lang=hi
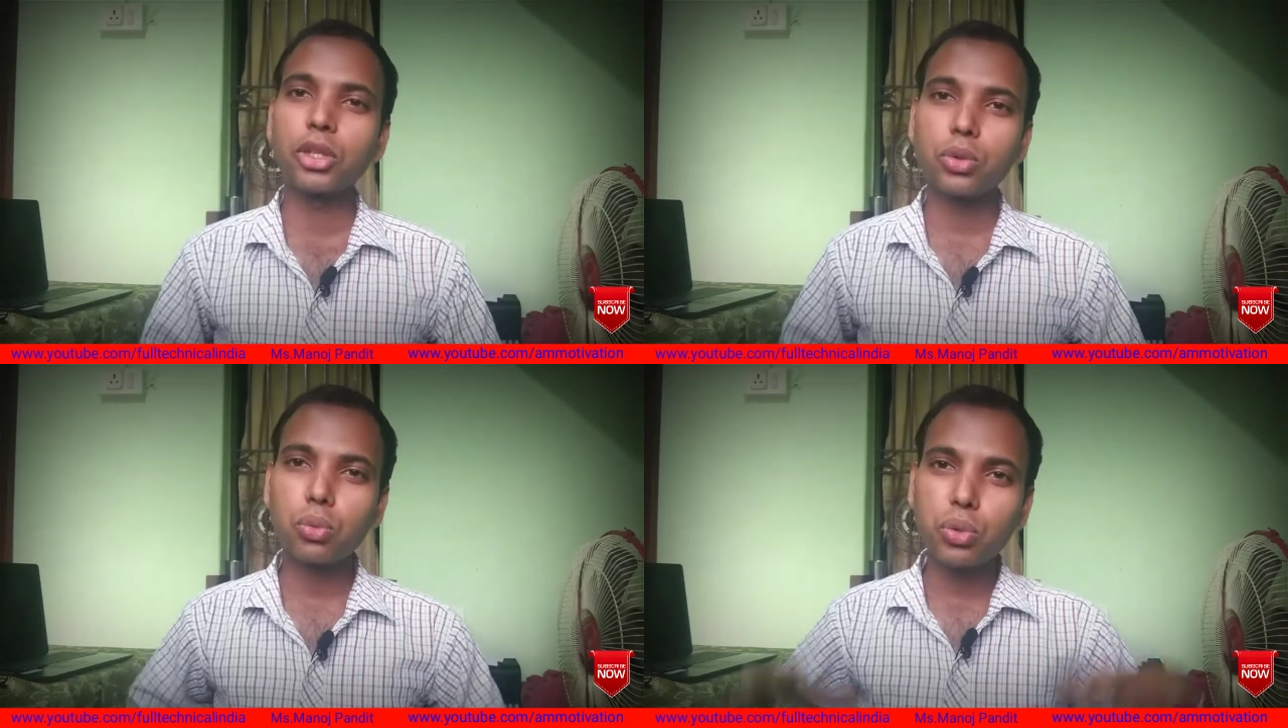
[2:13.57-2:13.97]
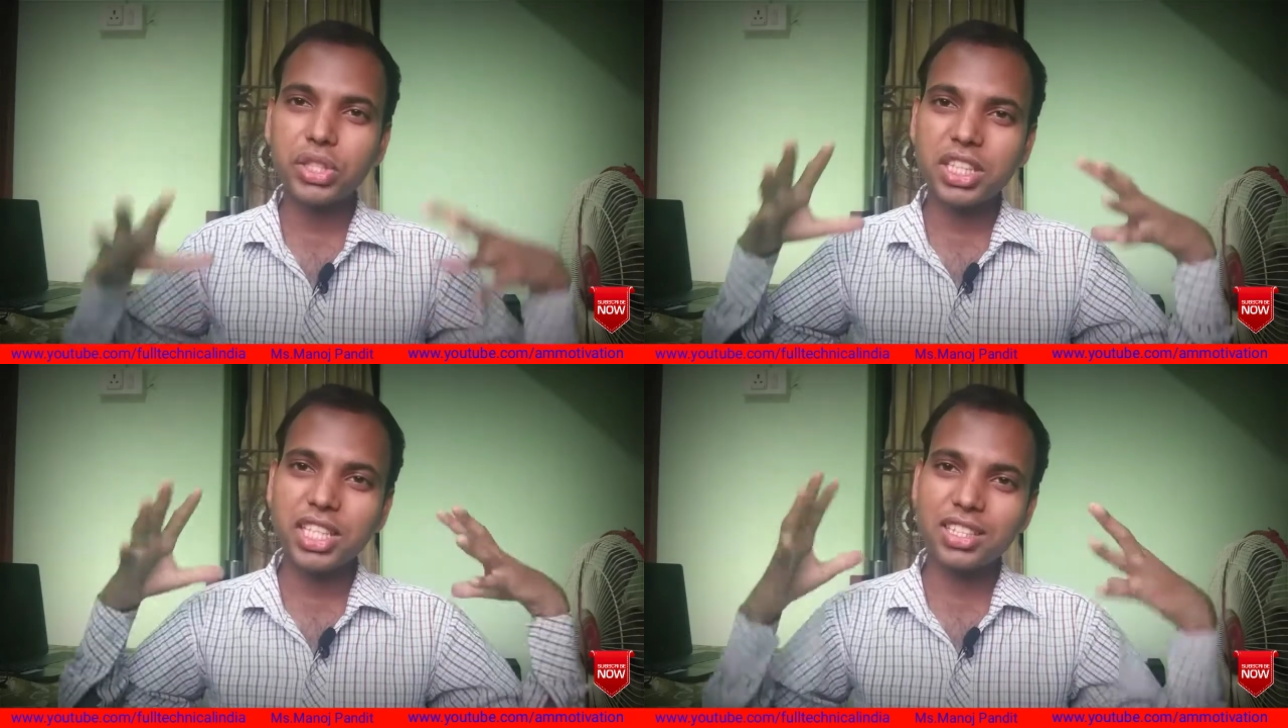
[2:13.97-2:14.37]
तो
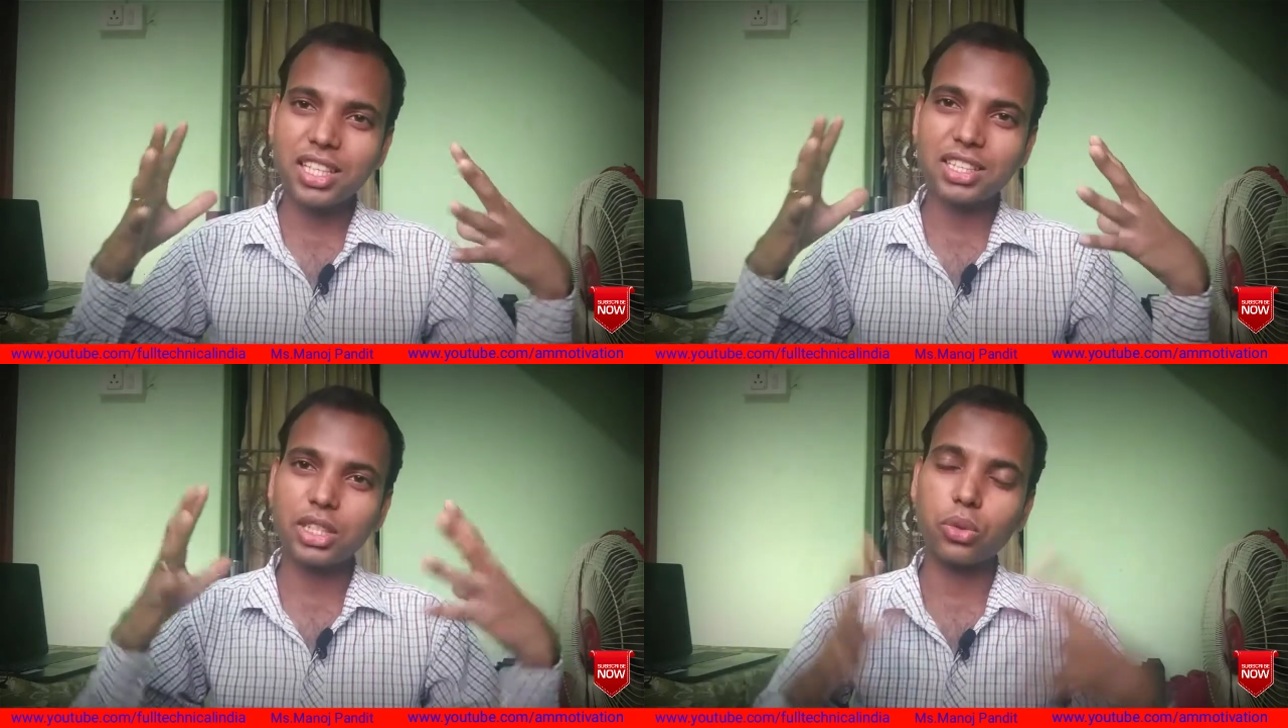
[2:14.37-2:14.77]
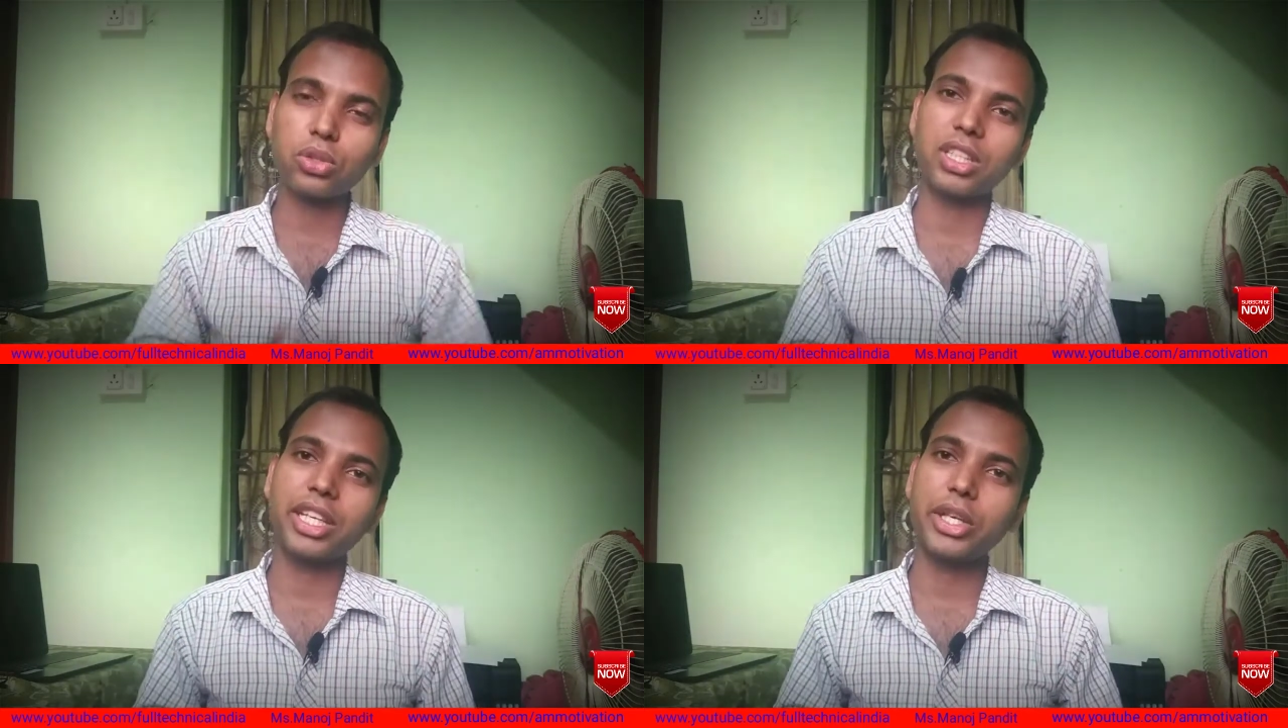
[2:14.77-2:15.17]
कुछ इस तरह से
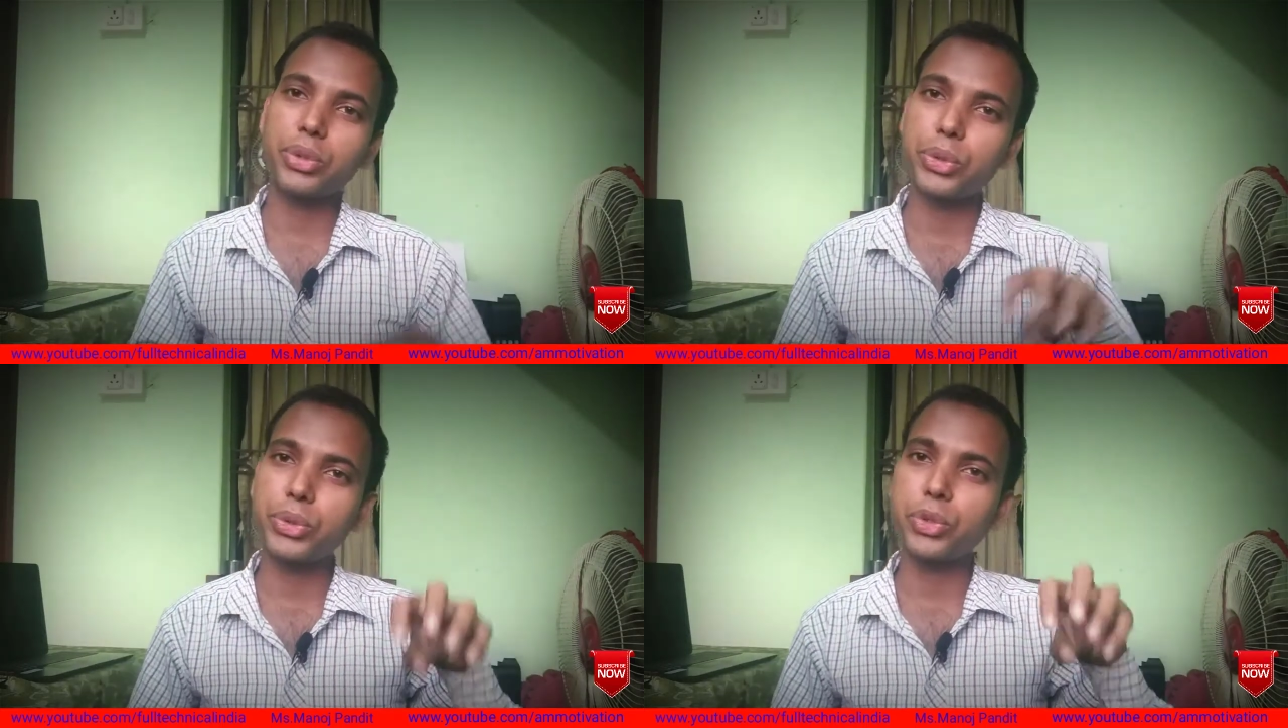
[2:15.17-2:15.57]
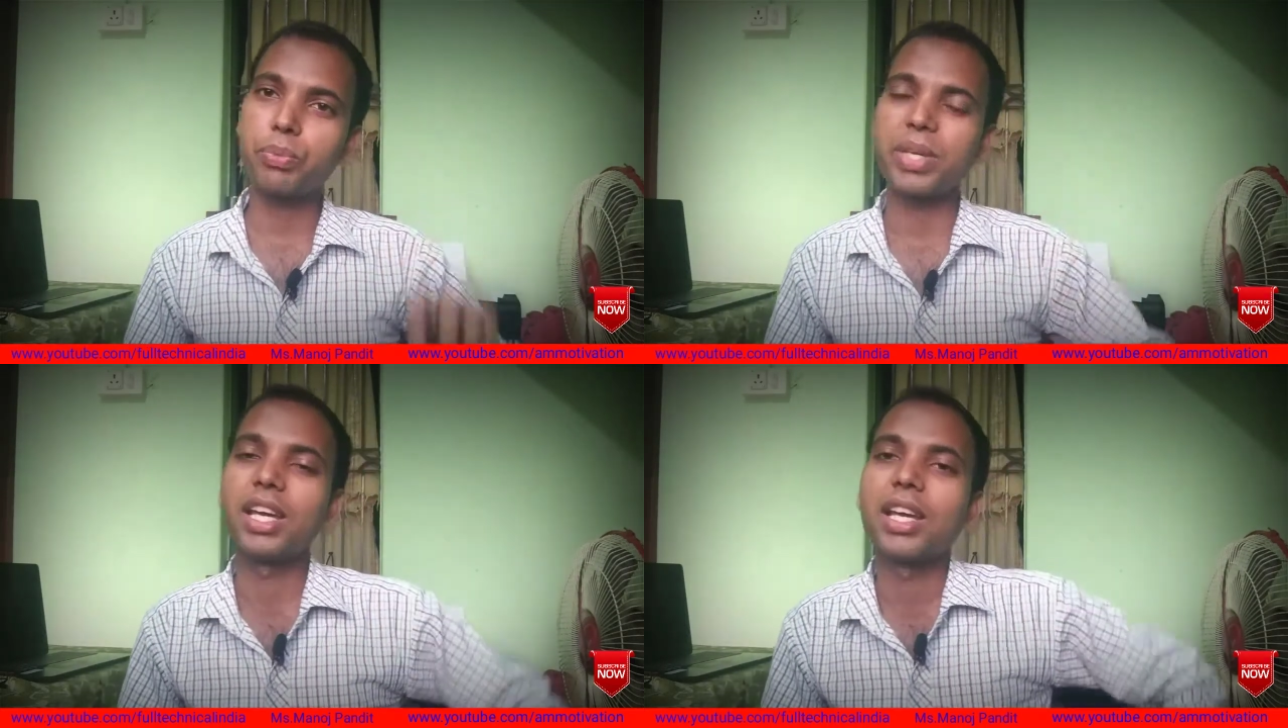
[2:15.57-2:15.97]
होते हैं
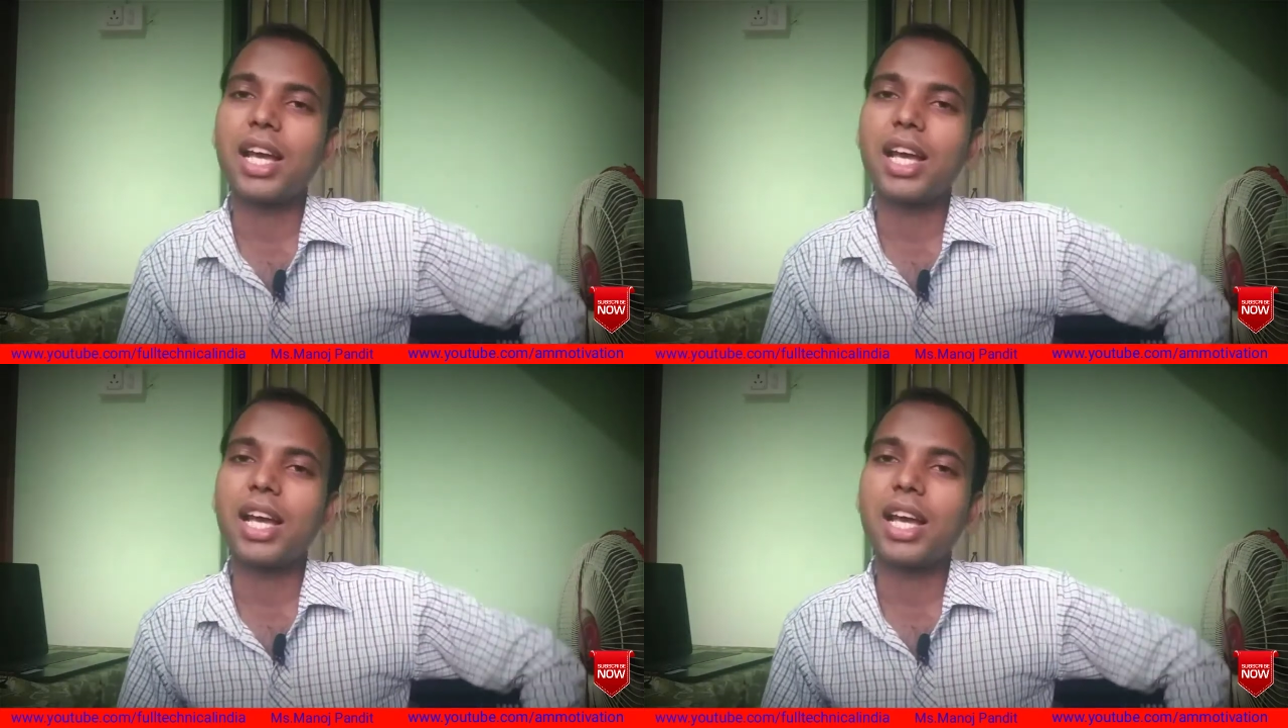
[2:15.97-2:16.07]
यूट्यूब पे